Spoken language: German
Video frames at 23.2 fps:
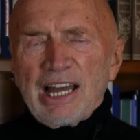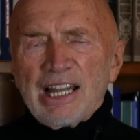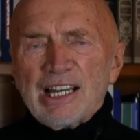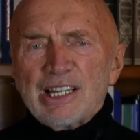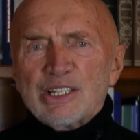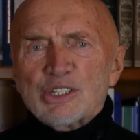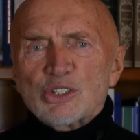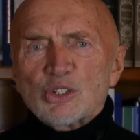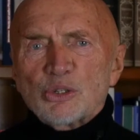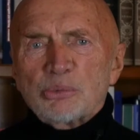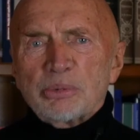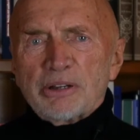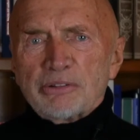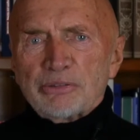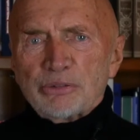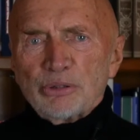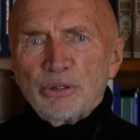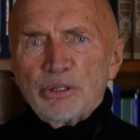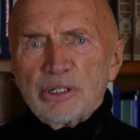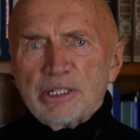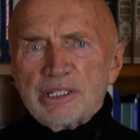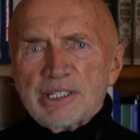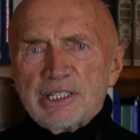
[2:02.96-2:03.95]
alles
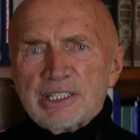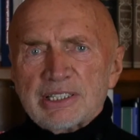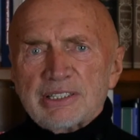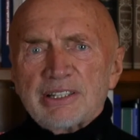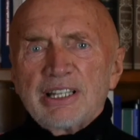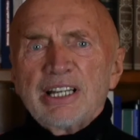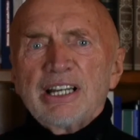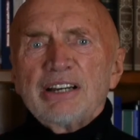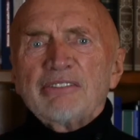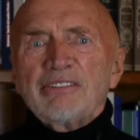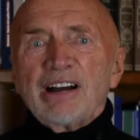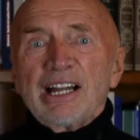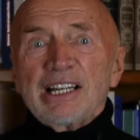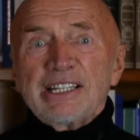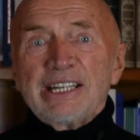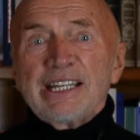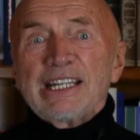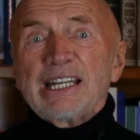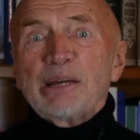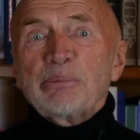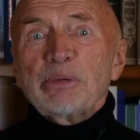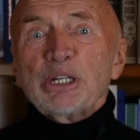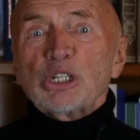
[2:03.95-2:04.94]
überfüllt ist, weil
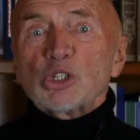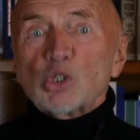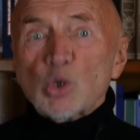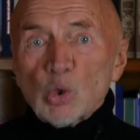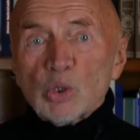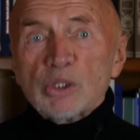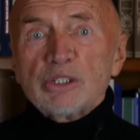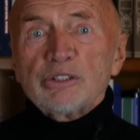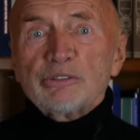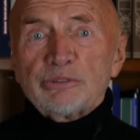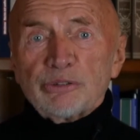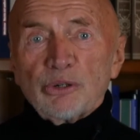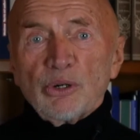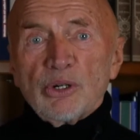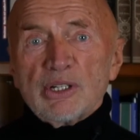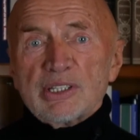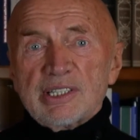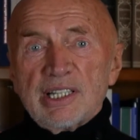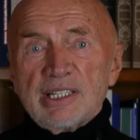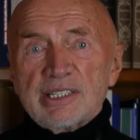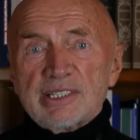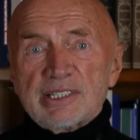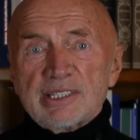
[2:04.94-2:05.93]
jeder mit guten
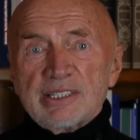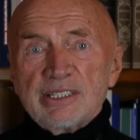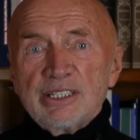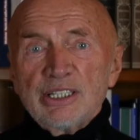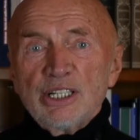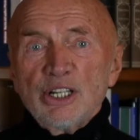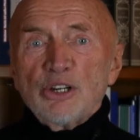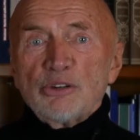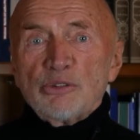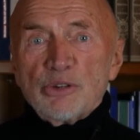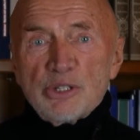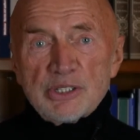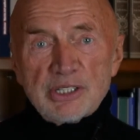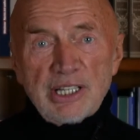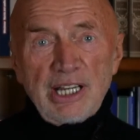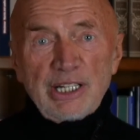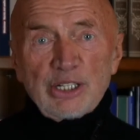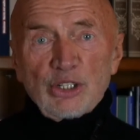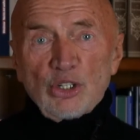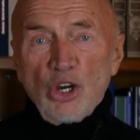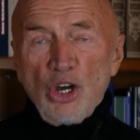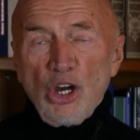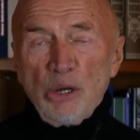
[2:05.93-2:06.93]
Vorsätzen für
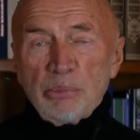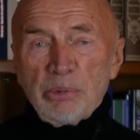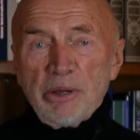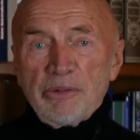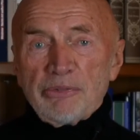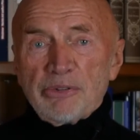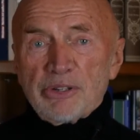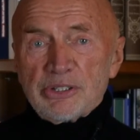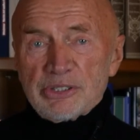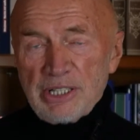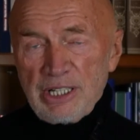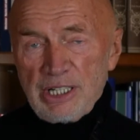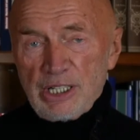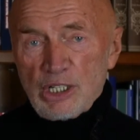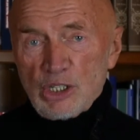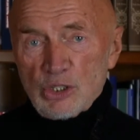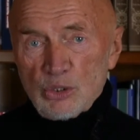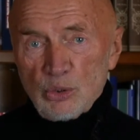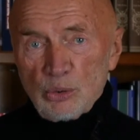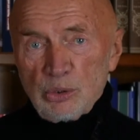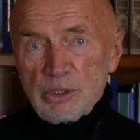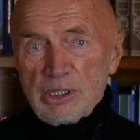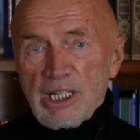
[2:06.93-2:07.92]
seinen Körper, für seine
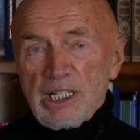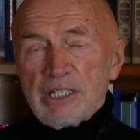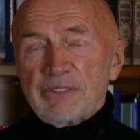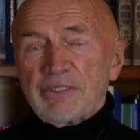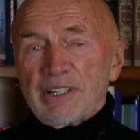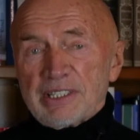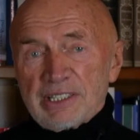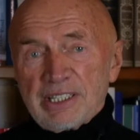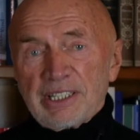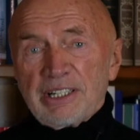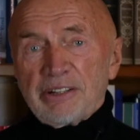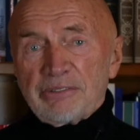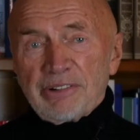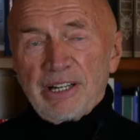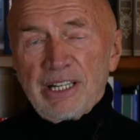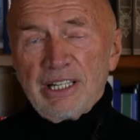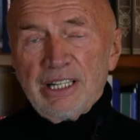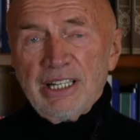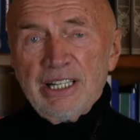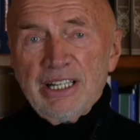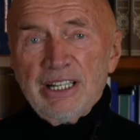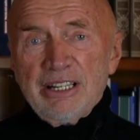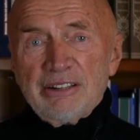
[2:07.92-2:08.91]
Gesundheit, was ja eine
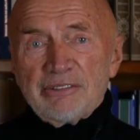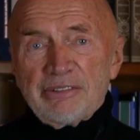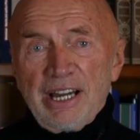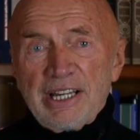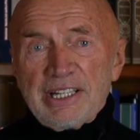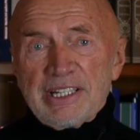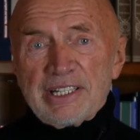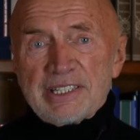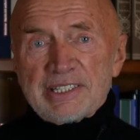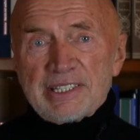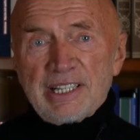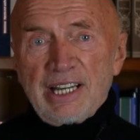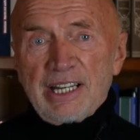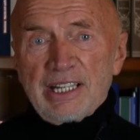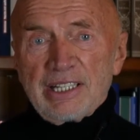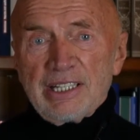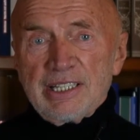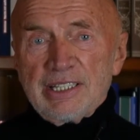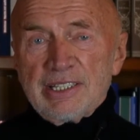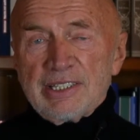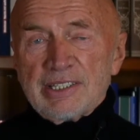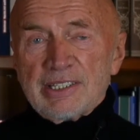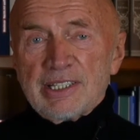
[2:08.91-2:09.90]
feine Sache
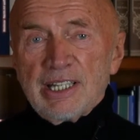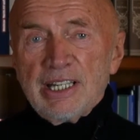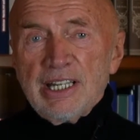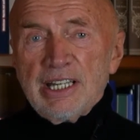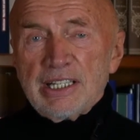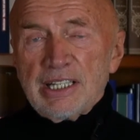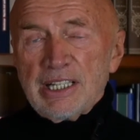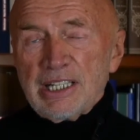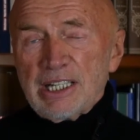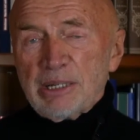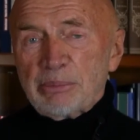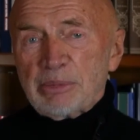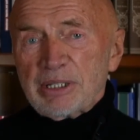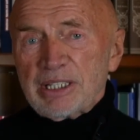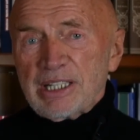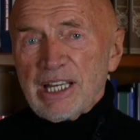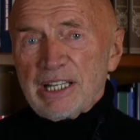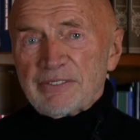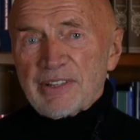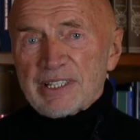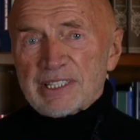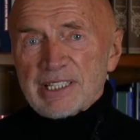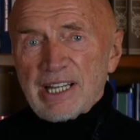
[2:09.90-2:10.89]
ist, jeder mit
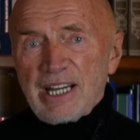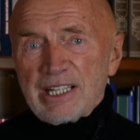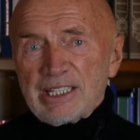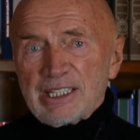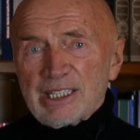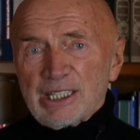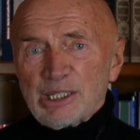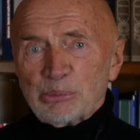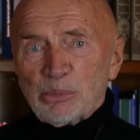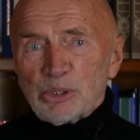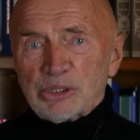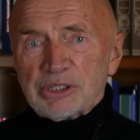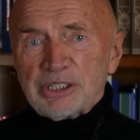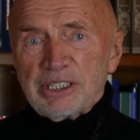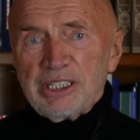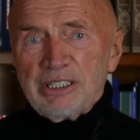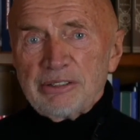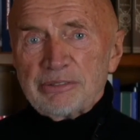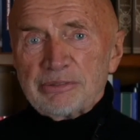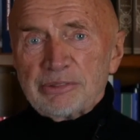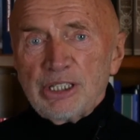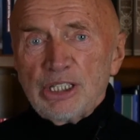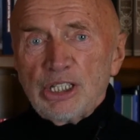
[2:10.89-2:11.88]
etwas anderen
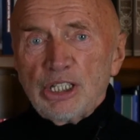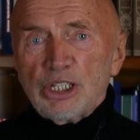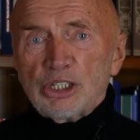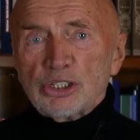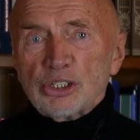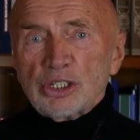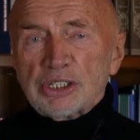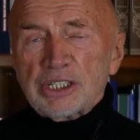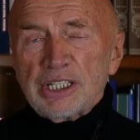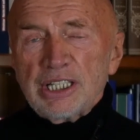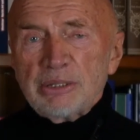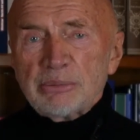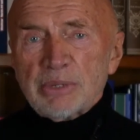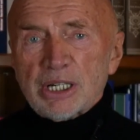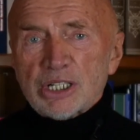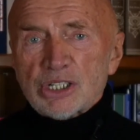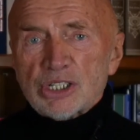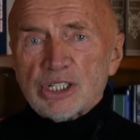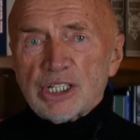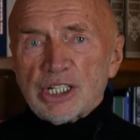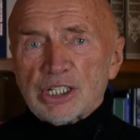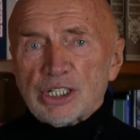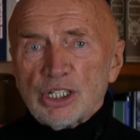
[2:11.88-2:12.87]
Motiven dorthin
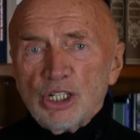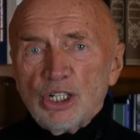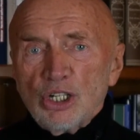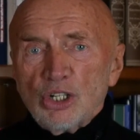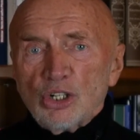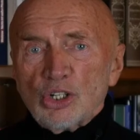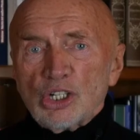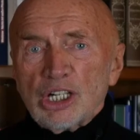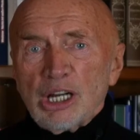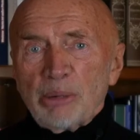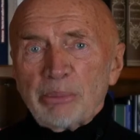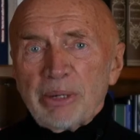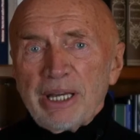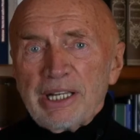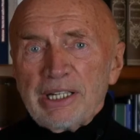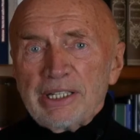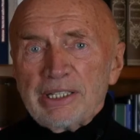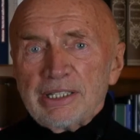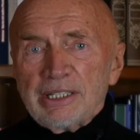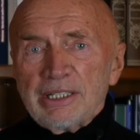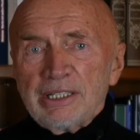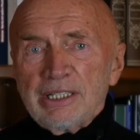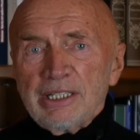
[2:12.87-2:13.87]
marschiert. Und am
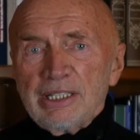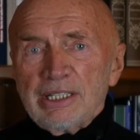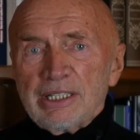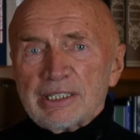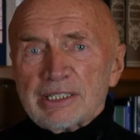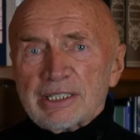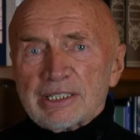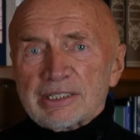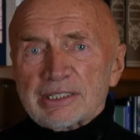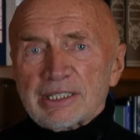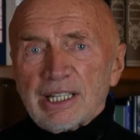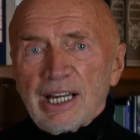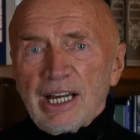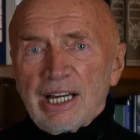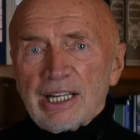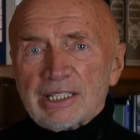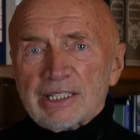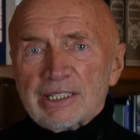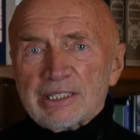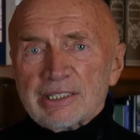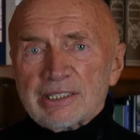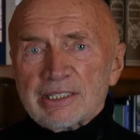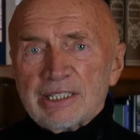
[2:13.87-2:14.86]
Ende des
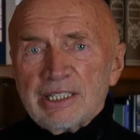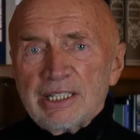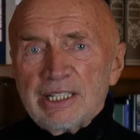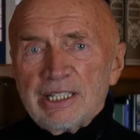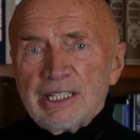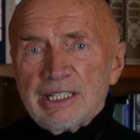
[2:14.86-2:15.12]
Tages